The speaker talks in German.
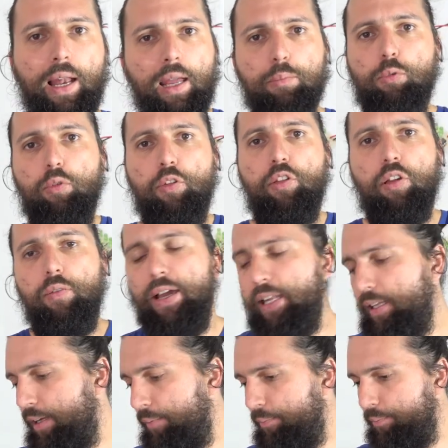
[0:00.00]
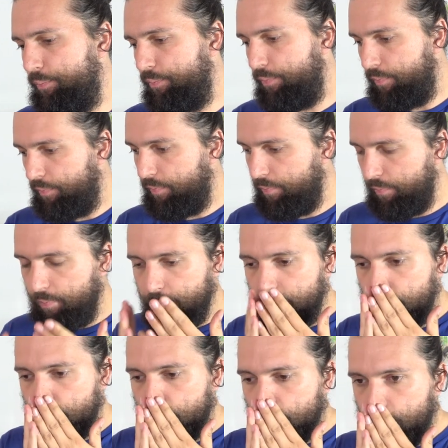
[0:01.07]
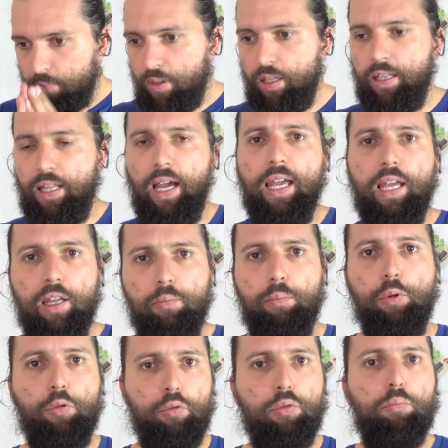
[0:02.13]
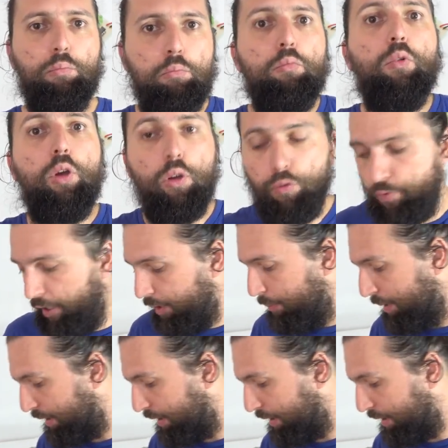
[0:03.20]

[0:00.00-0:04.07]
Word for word: bleibt und so weiter. Daher ein bisschen Fett